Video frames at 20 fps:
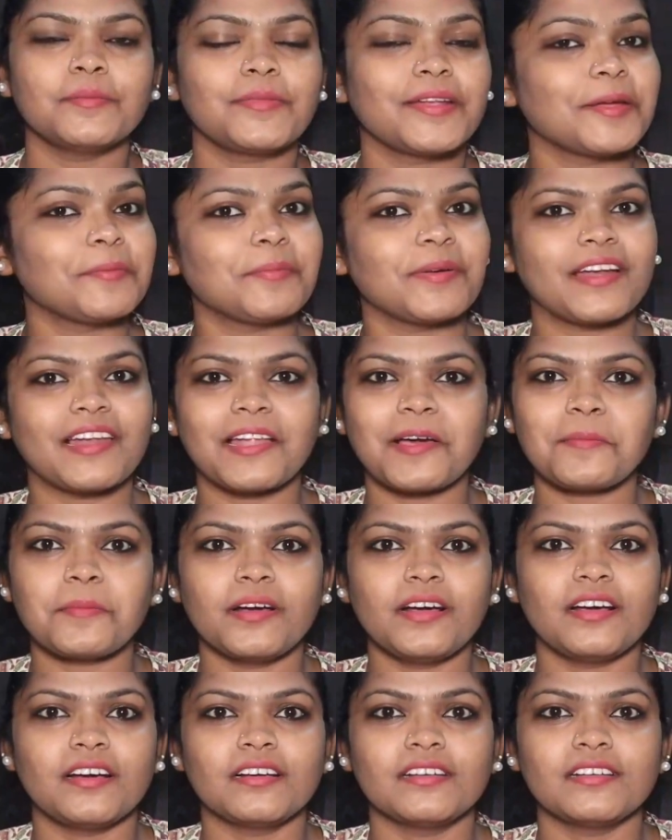பிரேக்
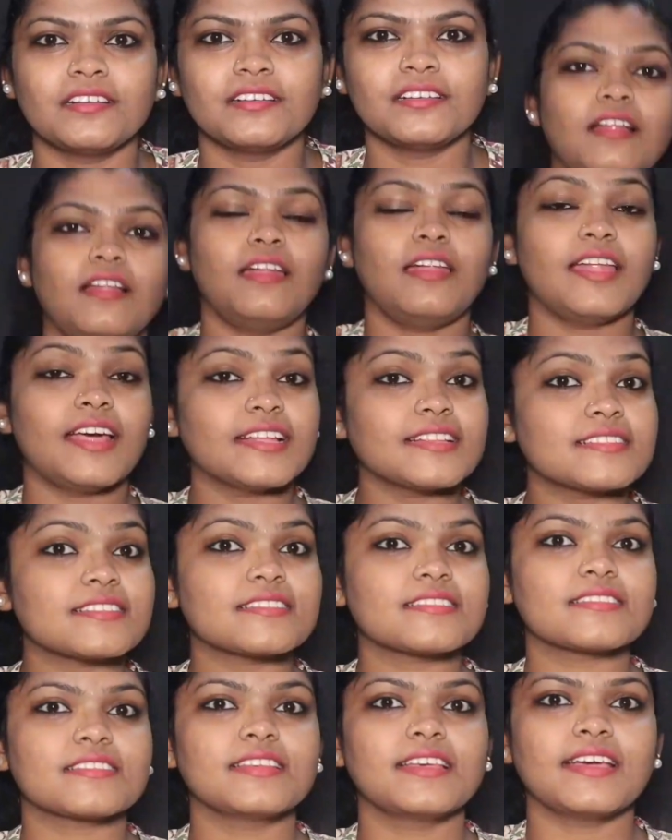பண்ணலாமா
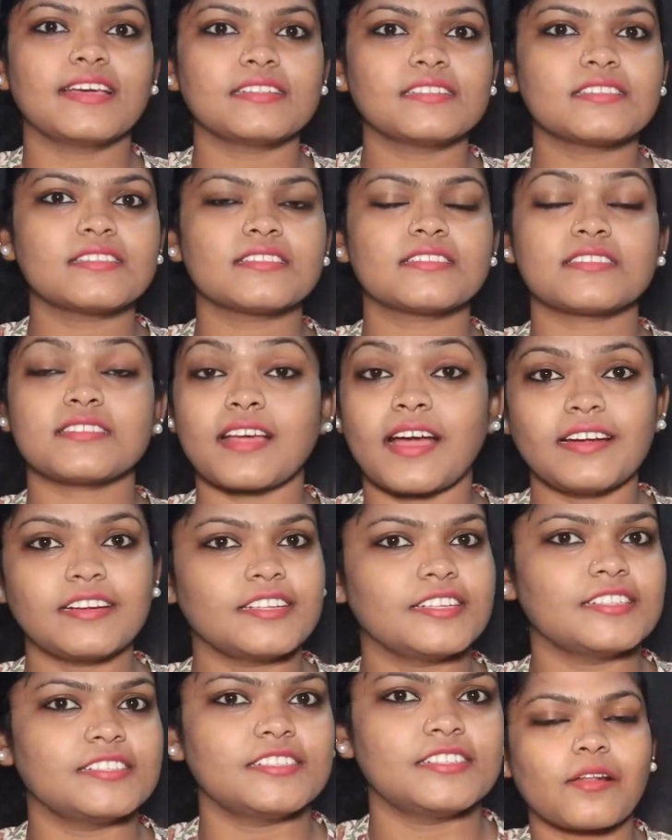லெட்ஸ் கெட்
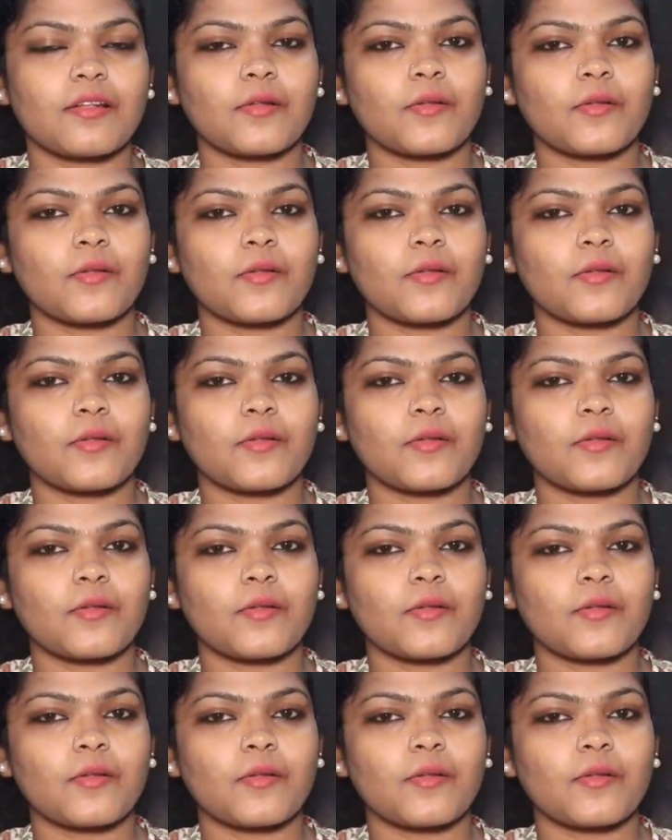ஸ்டார்டட்